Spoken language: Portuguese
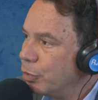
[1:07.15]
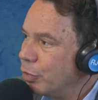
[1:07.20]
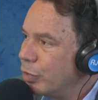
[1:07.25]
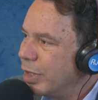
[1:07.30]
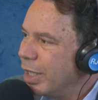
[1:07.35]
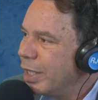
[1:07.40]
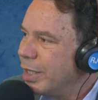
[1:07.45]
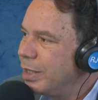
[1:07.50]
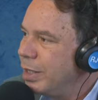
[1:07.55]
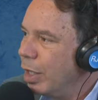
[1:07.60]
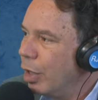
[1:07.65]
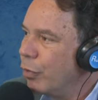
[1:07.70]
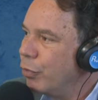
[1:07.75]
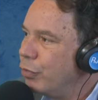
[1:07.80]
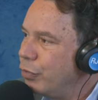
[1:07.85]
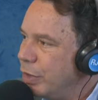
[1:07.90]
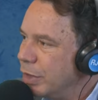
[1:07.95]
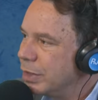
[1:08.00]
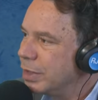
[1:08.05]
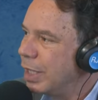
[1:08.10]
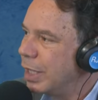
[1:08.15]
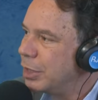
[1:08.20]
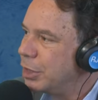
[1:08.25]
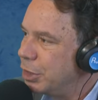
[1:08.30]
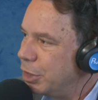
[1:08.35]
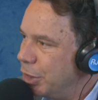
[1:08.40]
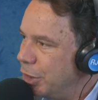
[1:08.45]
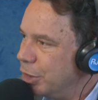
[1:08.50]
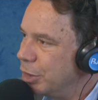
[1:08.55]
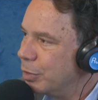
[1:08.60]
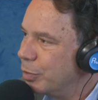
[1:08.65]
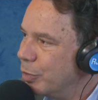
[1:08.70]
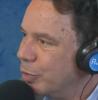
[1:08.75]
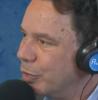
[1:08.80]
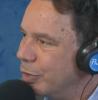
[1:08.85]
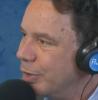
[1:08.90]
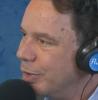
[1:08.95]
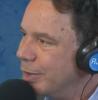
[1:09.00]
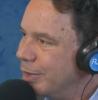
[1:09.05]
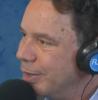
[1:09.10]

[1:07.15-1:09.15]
O que, que é o visagismo?